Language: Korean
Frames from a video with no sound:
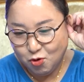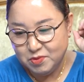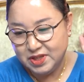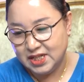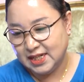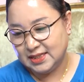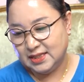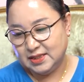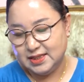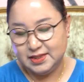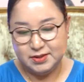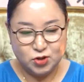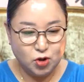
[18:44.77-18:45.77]
봄이니까
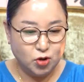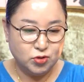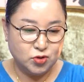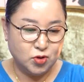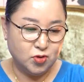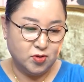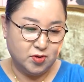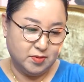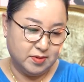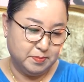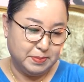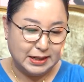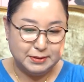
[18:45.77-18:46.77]
이제 초록초록
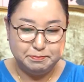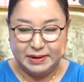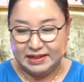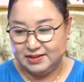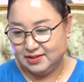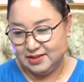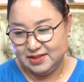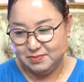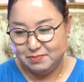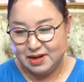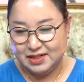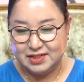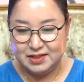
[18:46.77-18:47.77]
파릇파릇
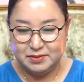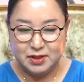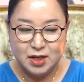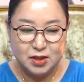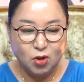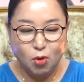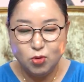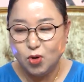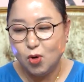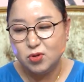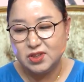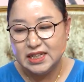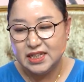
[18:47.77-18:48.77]
네. 아, 네. 그런
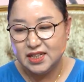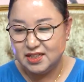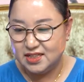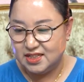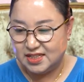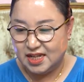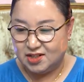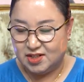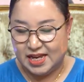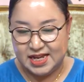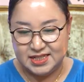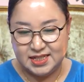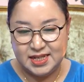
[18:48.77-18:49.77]
통통 튕기는 인사를
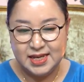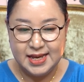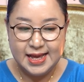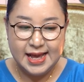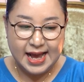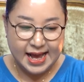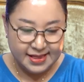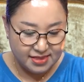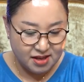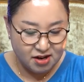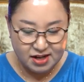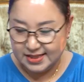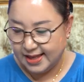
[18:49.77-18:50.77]
해야지. 아, 그리고 조금
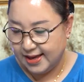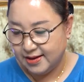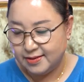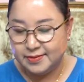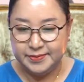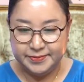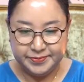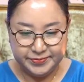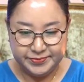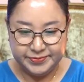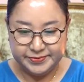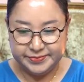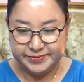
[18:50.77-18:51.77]
안녕하세요.
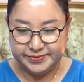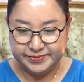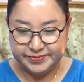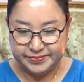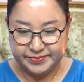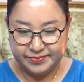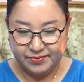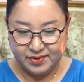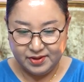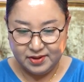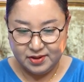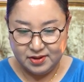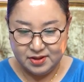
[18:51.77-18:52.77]
그좀 나른해잖아요.
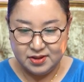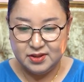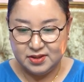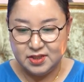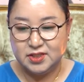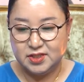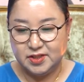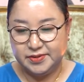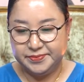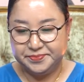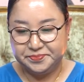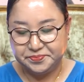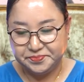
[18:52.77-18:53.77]
또 그리고 응, 그렇죠.
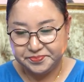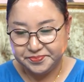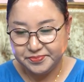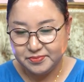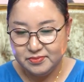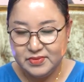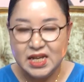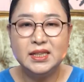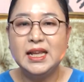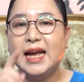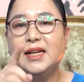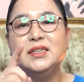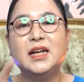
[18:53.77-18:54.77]
어
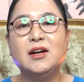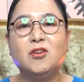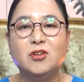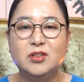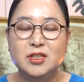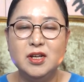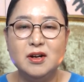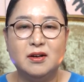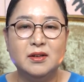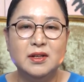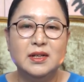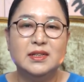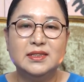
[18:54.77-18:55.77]
나른한 거는요.
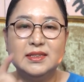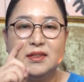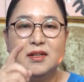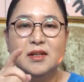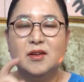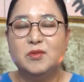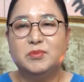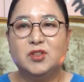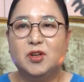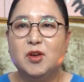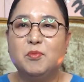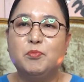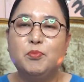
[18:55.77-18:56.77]
예, 왜 그런 거야?
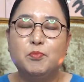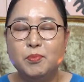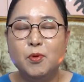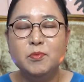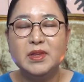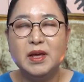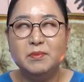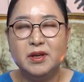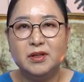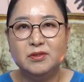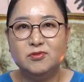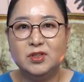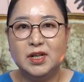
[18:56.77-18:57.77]
저기 봄
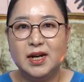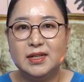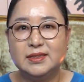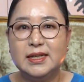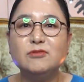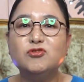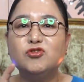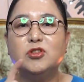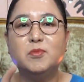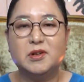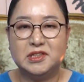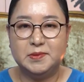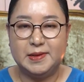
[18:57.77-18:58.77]
되면은 우리가 상추를 예.
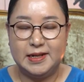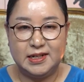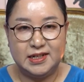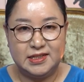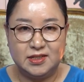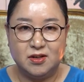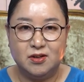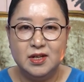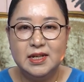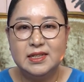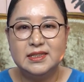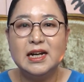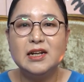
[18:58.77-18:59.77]
먹지 말라 그랬어. 아.